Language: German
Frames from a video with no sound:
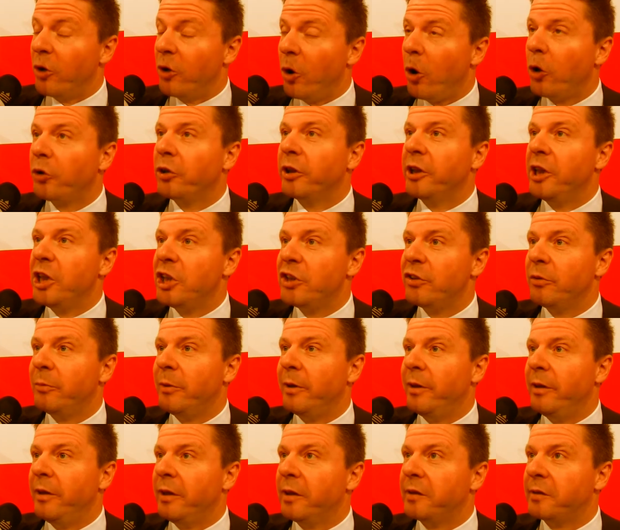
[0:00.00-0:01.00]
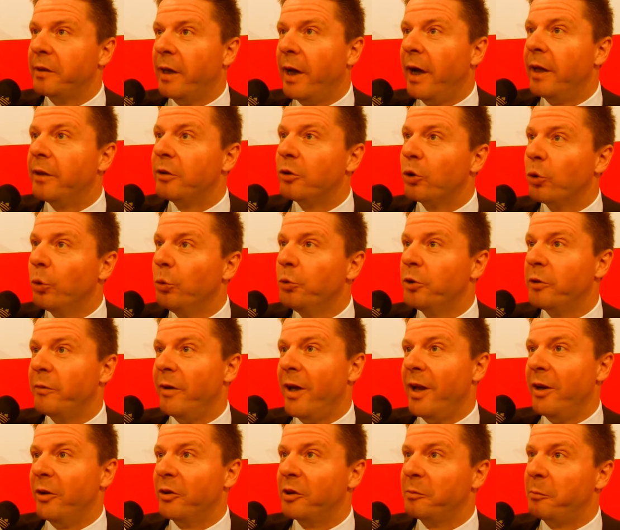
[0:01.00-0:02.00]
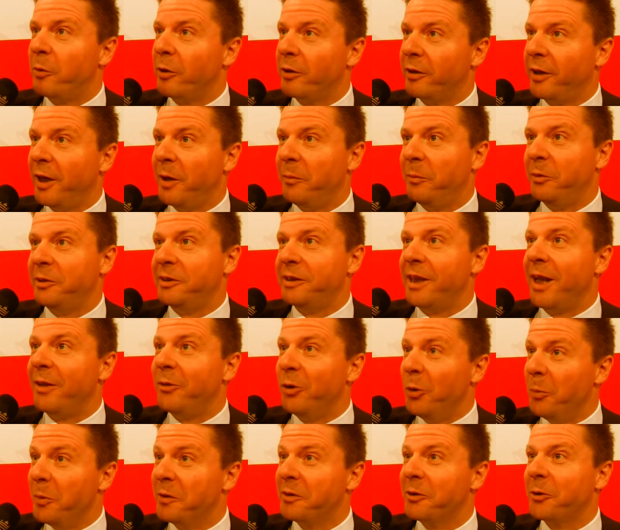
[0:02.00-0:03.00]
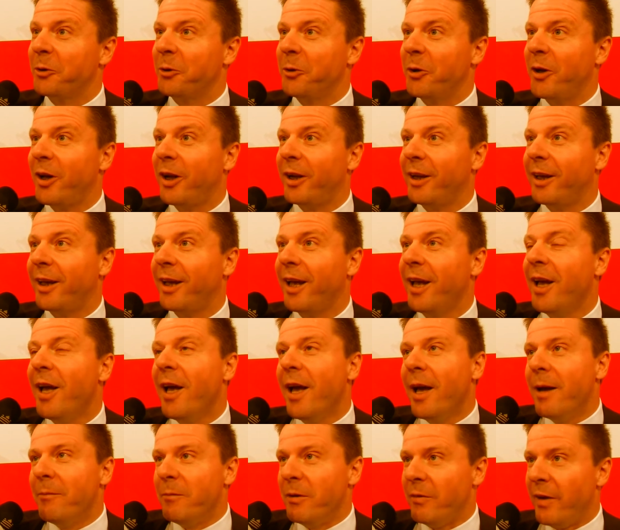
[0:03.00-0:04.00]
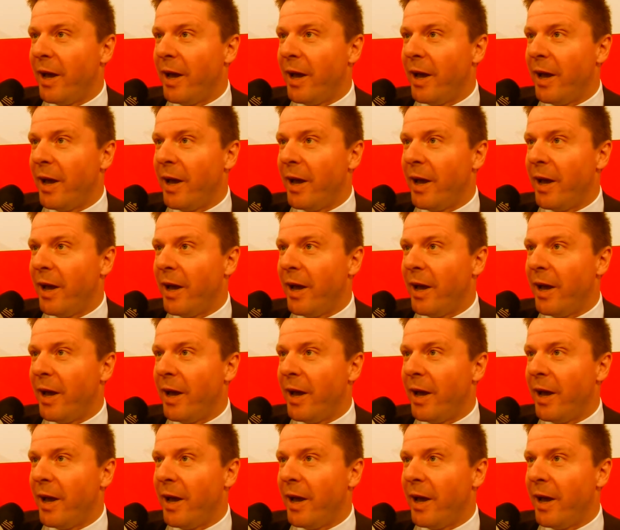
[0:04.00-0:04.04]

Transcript: nach der Listenbindung sagt, darunter wäre ich als Parteipräsident nicht mehr so glücklich. Wir